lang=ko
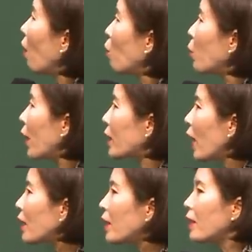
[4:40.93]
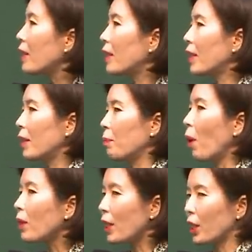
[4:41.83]
어, 우리의 체질들을
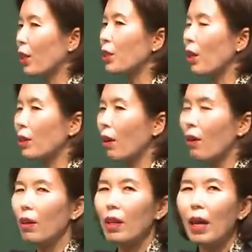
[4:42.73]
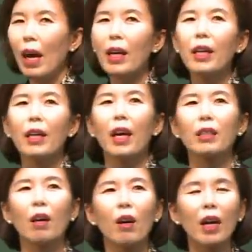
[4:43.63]
변화시켜서서
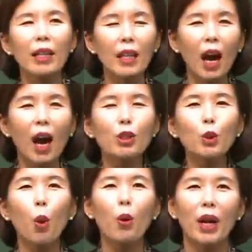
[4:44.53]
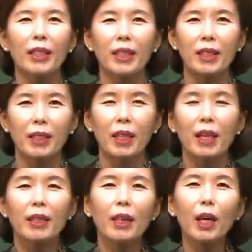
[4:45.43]
하나님께서 가장 소원하시는
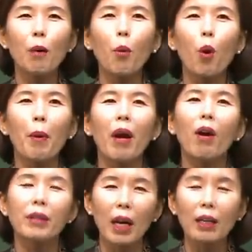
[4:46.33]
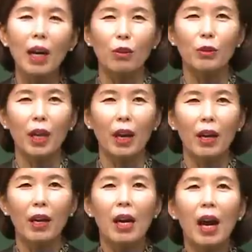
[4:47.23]
세계복음의 언약
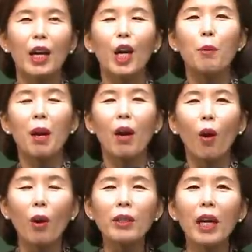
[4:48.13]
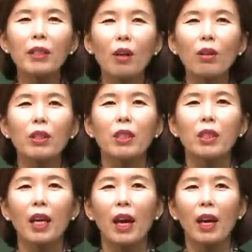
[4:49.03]
가운데 하나님의 언약
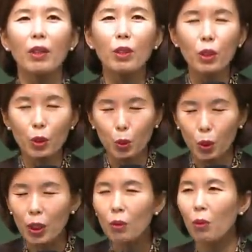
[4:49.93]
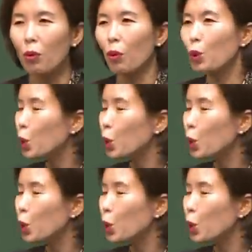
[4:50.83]
성취의 그 주인공으로